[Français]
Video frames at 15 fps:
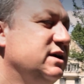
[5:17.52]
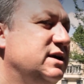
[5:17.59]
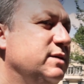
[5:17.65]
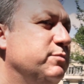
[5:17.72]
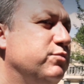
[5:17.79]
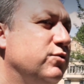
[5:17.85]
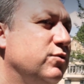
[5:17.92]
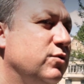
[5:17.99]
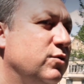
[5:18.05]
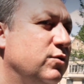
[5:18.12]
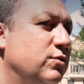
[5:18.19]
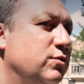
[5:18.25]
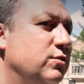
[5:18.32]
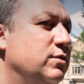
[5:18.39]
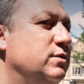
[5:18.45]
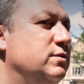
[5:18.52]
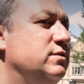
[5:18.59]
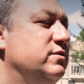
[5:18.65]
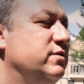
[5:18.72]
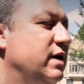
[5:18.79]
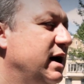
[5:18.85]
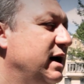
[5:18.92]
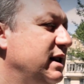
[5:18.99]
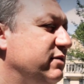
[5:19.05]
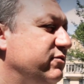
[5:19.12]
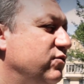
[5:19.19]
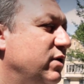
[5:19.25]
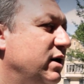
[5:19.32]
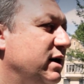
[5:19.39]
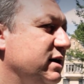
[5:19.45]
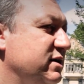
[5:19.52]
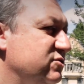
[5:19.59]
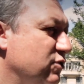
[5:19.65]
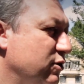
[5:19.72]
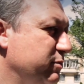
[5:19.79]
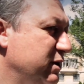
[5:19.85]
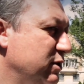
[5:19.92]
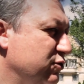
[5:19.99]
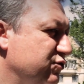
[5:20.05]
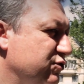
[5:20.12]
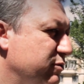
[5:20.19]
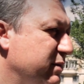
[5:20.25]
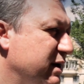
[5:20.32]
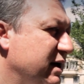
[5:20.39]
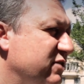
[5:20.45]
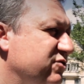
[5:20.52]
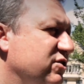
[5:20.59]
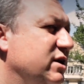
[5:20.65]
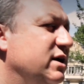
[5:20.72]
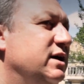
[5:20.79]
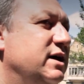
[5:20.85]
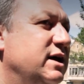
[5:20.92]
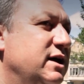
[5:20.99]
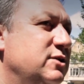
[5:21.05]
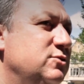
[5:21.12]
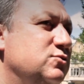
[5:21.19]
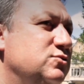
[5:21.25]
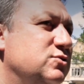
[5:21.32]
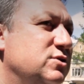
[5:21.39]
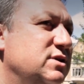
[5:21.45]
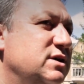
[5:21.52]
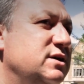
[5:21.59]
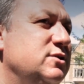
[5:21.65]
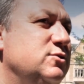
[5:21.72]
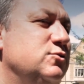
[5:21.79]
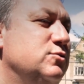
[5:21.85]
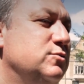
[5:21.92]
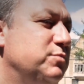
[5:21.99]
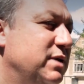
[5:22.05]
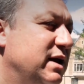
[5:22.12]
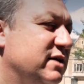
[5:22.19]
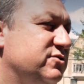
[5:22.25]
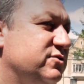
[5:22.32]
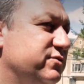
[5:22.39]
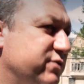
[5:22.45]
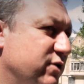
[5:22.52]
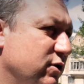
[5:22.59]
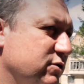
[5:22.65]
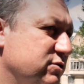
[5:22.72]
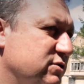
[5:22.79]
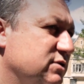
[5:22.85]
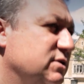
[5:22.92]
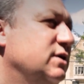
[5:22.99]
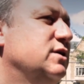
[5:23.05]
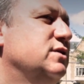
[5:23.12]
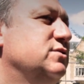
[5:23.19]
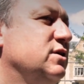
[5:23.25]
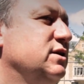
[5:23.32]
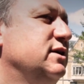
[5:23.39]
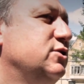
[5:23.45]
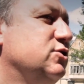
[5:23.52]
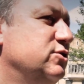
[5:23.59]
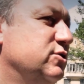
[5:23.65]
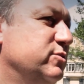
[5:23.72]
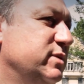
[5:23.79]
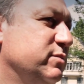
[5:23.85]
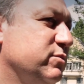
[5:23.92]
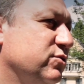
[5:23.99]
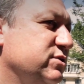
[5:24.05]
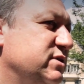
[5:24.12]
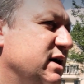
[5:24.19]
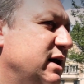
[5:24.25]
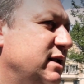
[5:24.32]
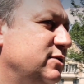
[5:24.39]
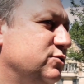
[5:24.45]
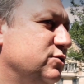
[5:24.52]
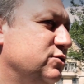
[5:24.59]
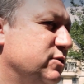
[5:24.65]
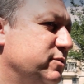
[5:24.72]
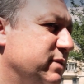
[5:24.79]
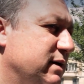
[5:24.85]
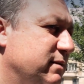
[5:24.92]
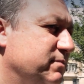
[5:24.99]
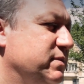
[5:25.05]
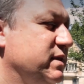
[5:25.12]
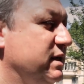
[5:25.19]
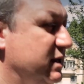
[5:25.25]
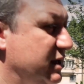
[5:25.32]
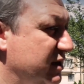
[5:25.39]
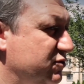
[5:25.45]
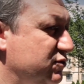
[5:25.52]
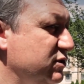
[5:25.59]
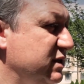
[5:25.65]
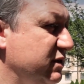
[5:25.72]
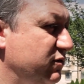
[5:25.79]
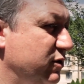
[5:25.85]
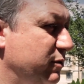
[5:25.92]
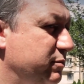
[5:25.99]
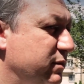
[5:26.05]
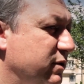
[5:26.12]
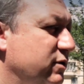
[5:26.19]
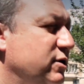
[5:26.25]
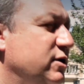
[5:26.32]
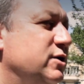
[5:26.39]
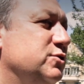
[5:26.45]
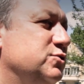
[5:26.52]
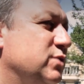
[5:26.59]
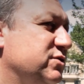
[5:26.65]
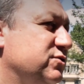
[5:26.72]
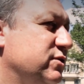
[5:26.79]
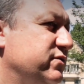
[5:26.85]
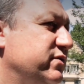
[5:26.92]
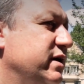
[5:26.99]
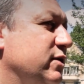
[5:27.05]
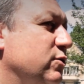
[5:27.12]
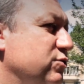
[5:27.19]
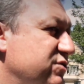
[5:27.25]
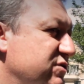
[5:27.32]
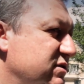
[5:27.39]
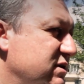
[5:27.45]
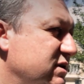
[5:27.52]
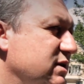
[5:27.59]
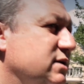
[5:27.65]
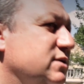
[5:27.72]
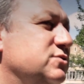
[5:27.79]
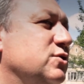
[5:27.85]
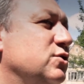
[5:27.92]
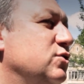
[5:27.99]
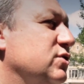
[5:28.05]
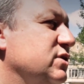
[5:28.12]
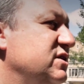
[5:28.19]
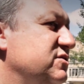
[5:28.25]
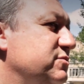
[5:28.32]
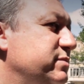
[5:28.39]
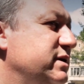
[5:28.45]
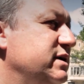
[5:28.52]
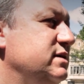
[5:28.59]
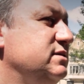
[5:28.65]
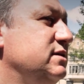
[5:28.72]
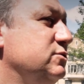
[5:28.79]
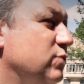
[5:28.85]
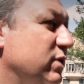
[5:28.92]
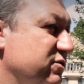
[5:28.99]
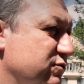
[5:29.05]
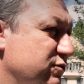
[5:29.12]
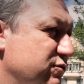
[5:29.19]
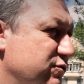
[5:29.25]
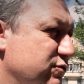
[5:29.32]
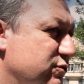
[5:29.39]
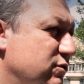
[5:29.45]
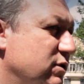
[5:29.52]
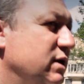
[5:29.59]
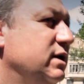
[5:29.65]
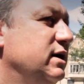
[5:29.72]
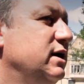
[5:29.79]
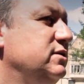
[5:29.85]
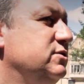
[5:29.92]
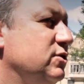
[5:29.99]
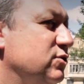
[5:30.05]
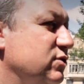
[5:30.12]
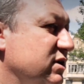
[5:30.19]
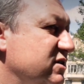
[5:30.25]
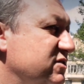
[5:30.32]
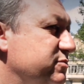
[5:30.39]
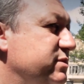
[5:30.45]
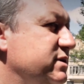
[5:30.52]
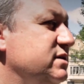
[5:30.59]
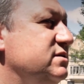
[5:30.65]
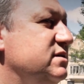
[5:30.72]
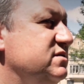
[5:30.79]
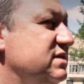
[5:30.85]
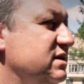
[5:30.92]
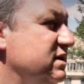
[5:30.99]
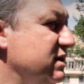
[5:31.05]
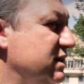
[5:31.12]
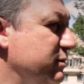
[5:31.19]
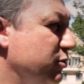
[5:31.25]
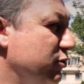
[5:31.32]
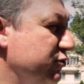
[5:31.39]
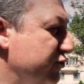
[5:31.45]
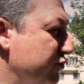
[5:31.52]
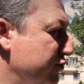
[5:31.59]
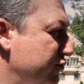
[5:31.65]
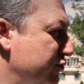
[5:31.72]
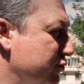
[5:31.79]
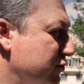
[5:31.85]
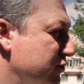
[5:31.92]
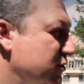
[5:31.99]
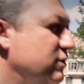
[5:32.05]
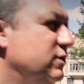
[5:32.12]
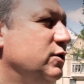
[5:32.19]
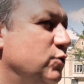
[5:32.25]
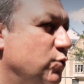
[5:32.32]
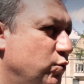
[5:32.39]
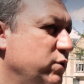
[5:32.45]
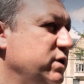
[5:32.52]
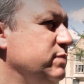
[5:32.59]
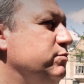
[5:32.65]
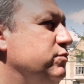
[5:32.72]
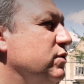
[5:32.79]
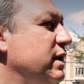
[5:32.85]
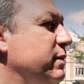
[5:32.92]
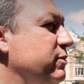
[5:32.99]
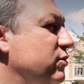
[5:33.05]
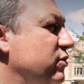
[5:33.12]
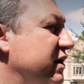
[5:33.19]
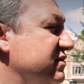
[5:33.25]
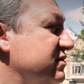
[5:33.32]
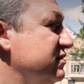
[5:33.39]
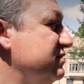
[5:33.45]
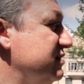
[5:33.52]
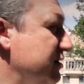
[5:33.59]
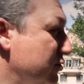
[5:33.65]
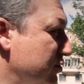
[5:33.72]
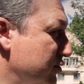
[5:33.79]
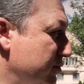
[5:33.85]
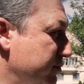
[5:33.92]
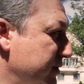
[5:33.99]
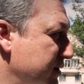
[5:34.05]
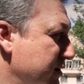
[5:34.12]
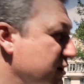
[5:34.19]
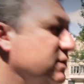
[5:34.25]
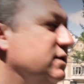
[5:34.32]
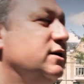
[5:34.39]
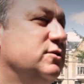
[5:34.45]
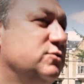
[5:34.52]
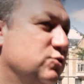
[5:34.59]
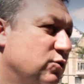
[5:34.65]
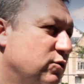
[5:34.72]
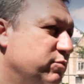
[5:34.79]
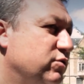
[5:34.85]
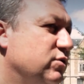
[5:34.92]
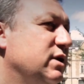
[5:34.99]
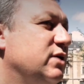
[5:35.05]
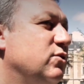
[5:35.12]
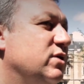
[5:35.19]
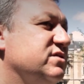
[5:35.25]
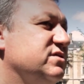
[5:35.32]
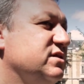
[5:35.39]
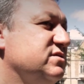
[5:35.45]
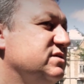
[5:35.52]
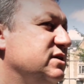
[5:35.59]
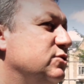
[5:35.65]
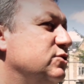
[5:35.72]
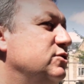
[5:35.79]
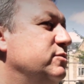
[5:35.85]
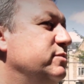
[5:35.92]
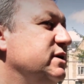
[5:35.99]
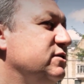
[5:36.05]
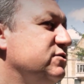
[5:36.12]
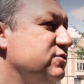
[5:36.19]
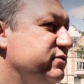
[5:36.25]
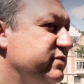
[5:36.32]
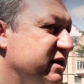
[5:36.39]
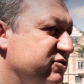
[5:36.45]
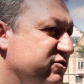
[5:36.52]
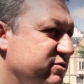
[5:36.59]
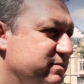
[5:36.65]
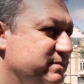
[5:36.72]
qui pourront à la fois résorber le chômage et nous donner une place forte dans l'économie mondiale de demain. Et ce développement, doit se faire aussi dans le respect des droits sociaux et dans le respect des équilibres sociaux. Oui pour la croissance économique, non pour la croissance économique sauvage.